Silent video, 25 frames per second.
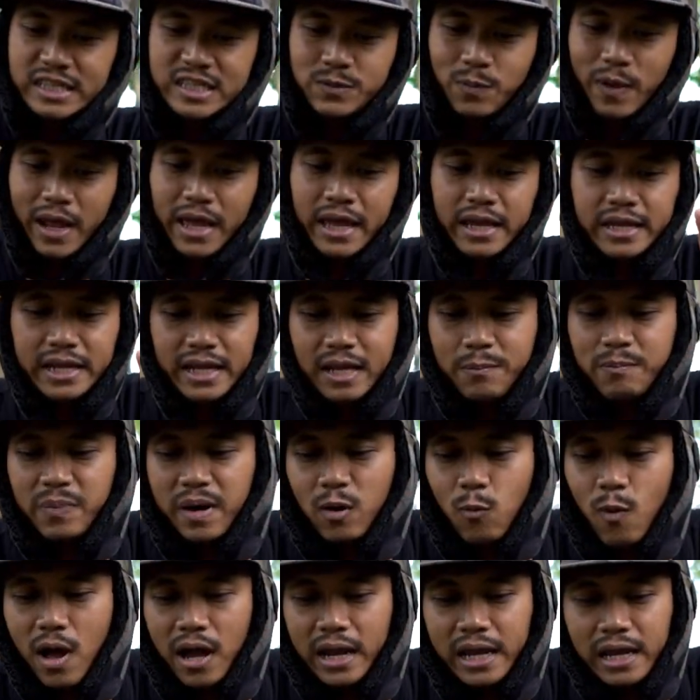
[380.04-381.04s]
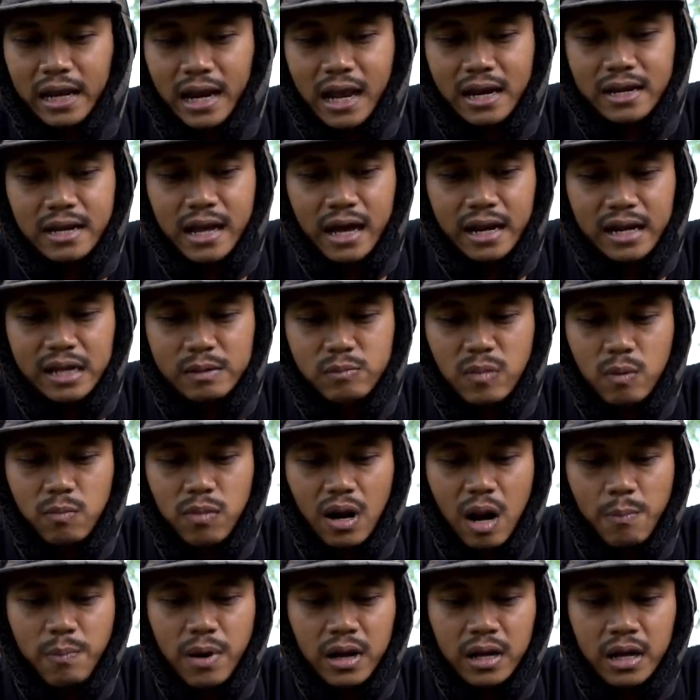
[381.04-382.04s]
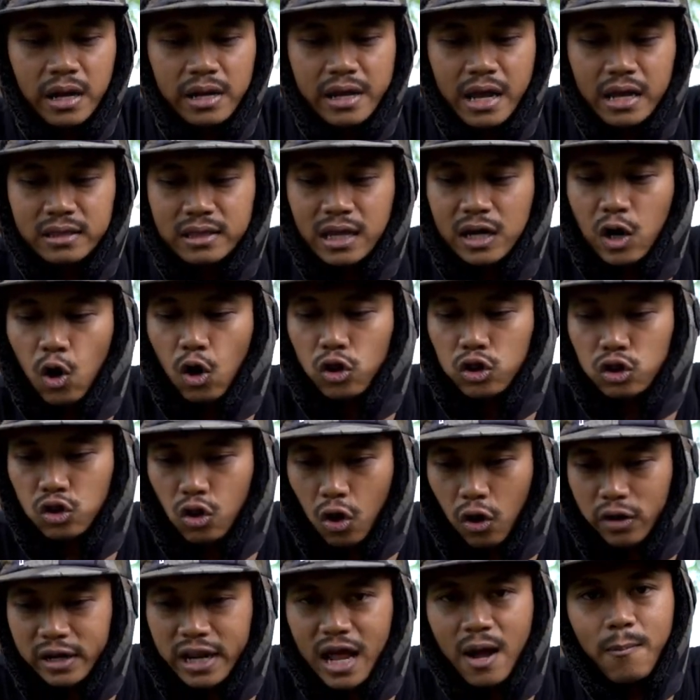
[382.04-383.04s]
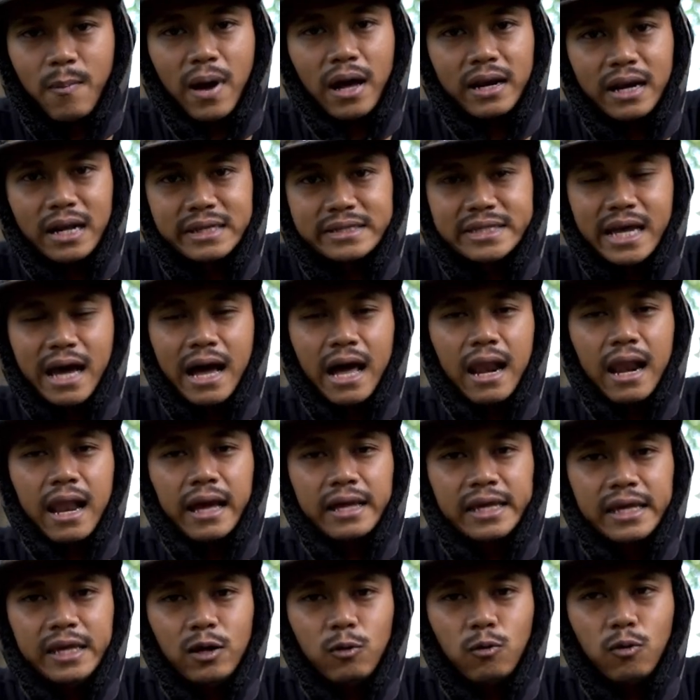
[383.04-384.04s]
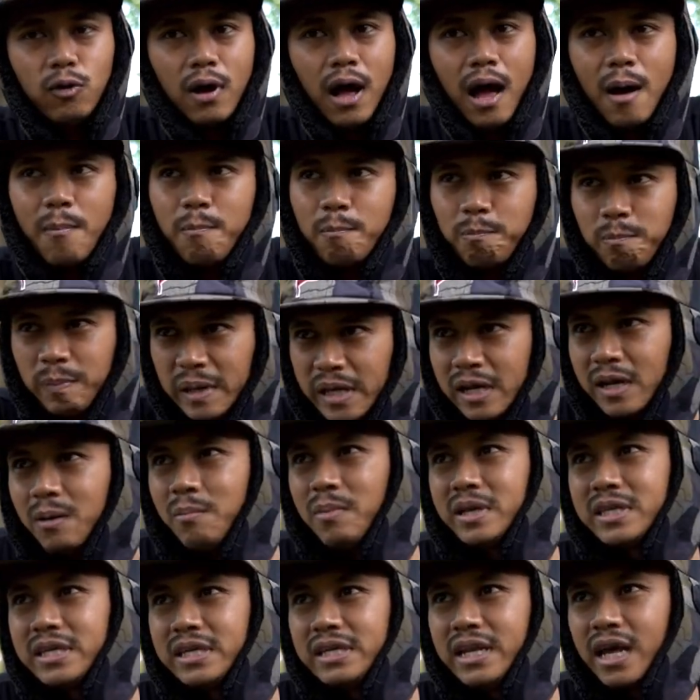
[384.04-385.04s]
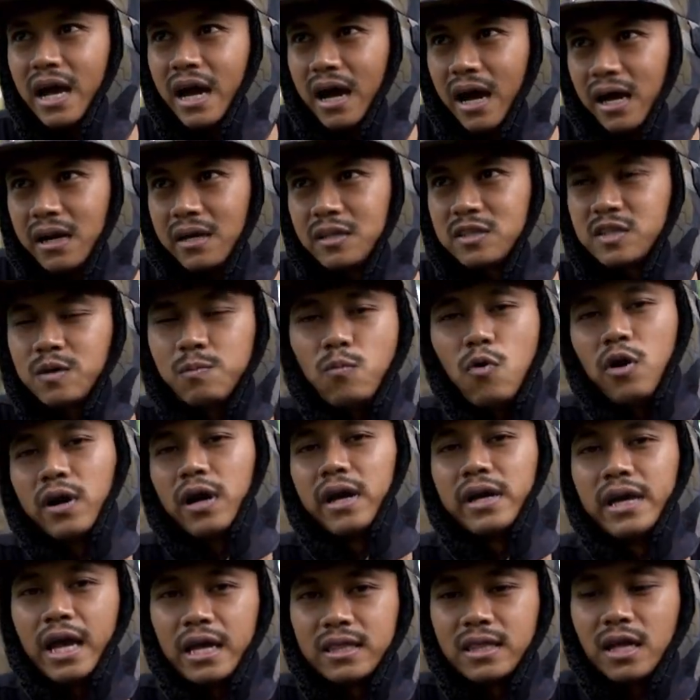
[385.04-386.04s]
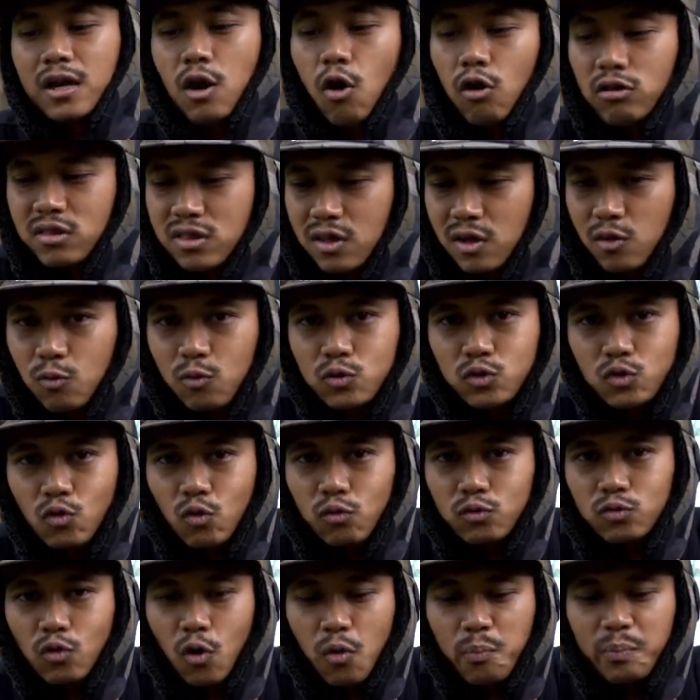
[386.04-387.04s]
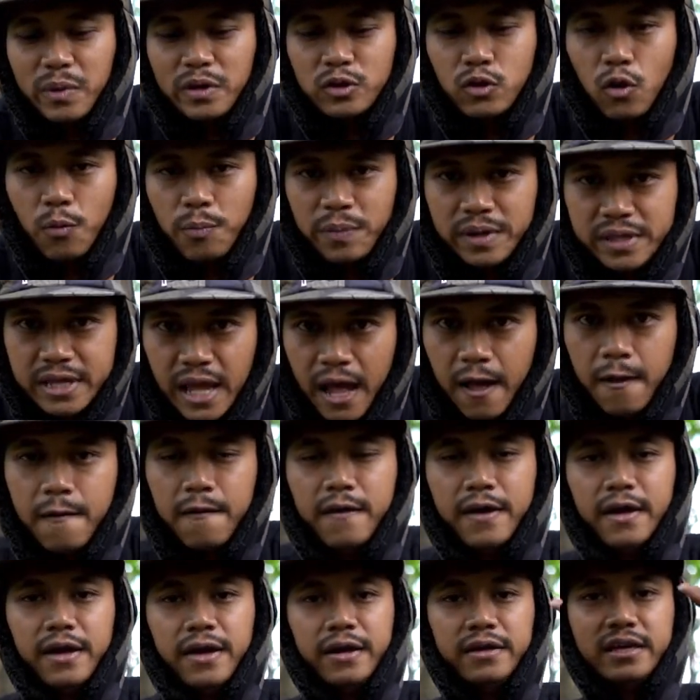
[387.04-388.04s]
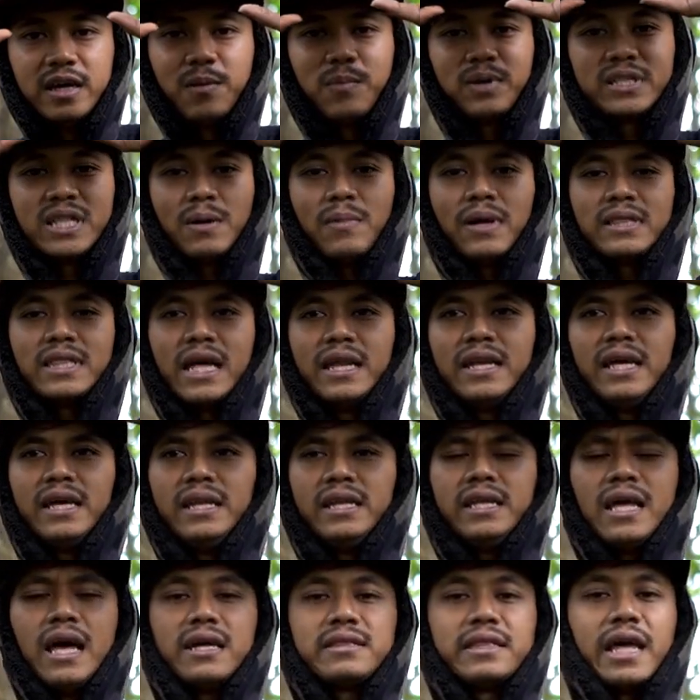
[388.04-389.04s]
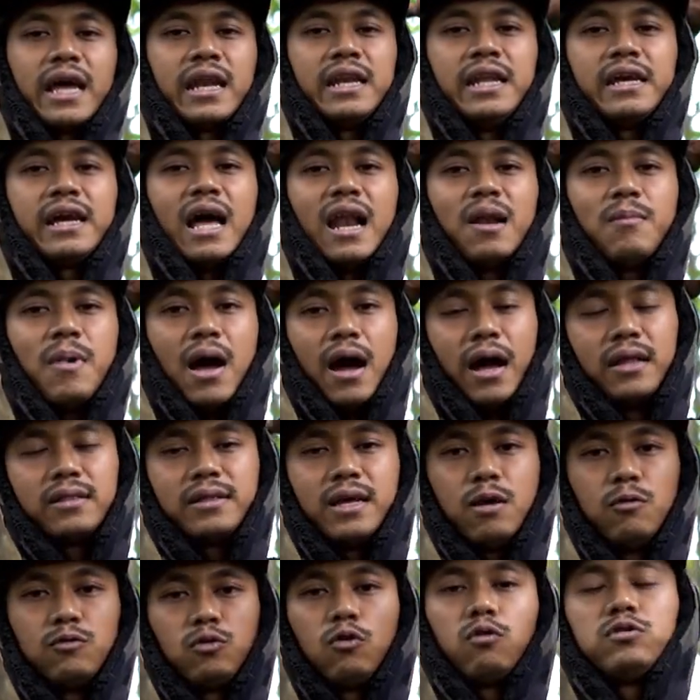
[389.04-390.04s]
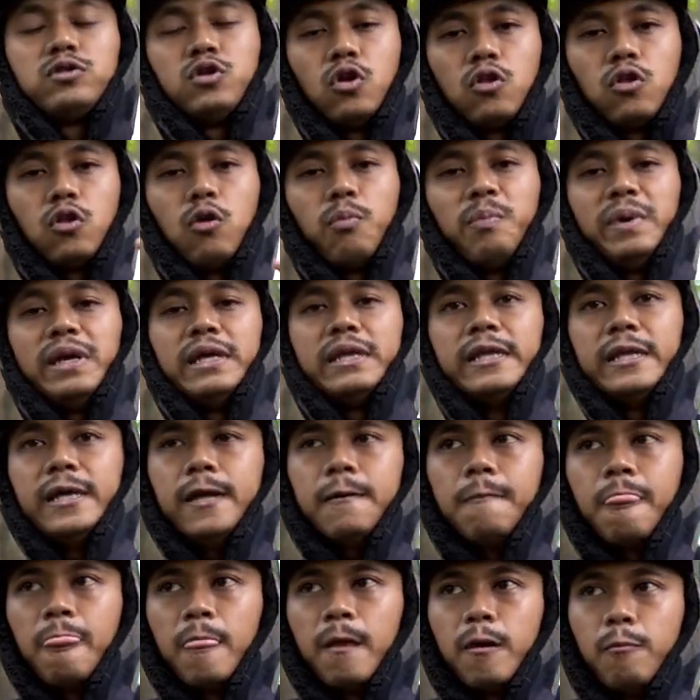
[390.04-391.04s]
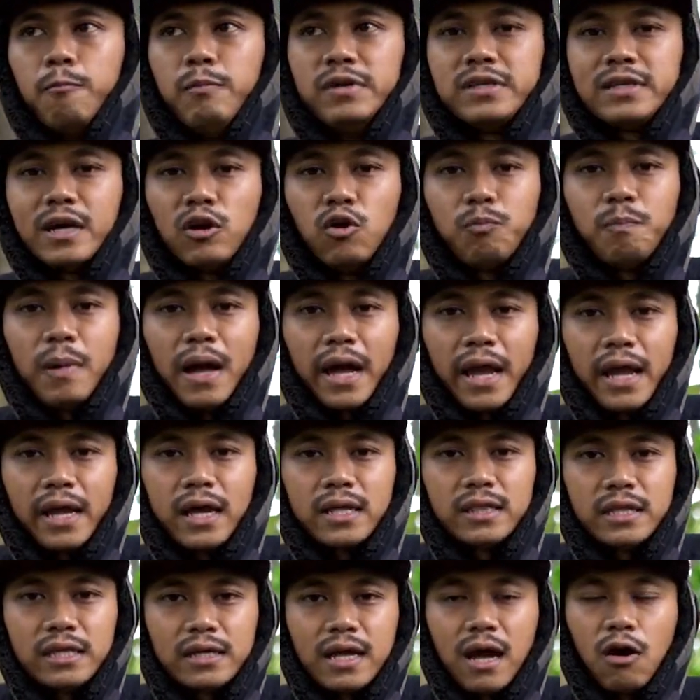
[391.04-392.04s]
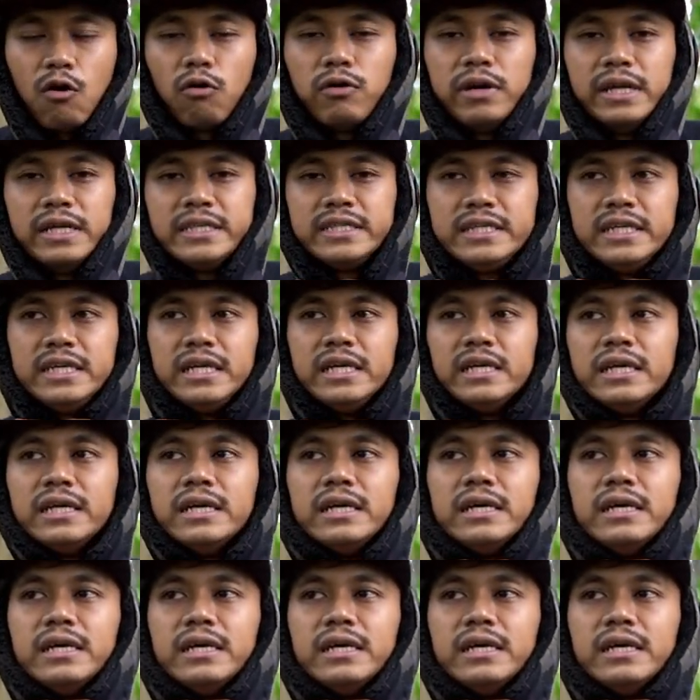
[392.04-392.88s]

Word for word: display ini perwakilan dari beberapa kegiatan outdoor yang mana laki hampir menyediakan semua kegiatan outdoor untuk topi-topinya yang pertama tadi ini yang teknikal banget ya untuk shield topi ini bisa lu pakai ketika kondisi